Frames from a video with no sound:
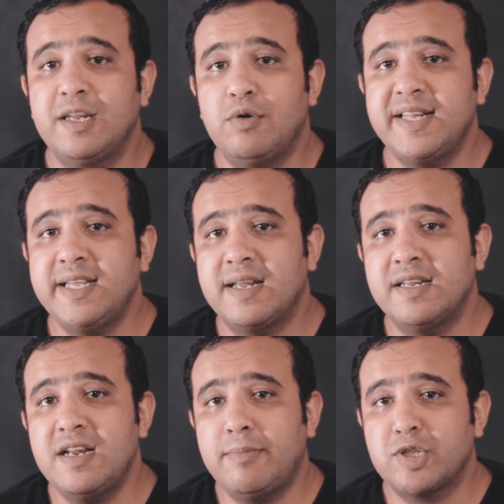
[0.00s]
دلوقتي
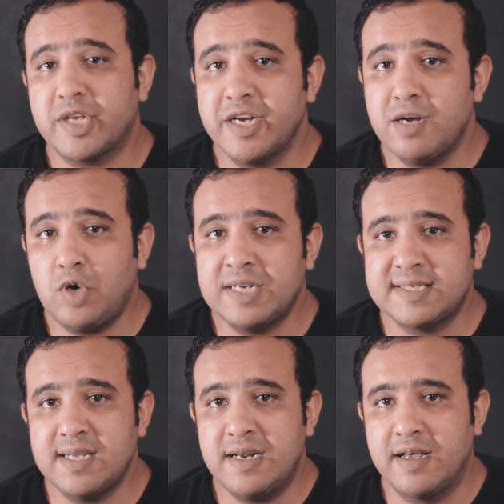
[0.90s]
عندنا بطاريه
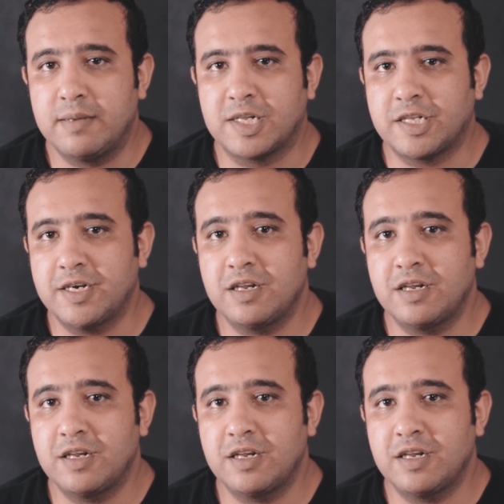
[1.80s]
محسنه بطاريه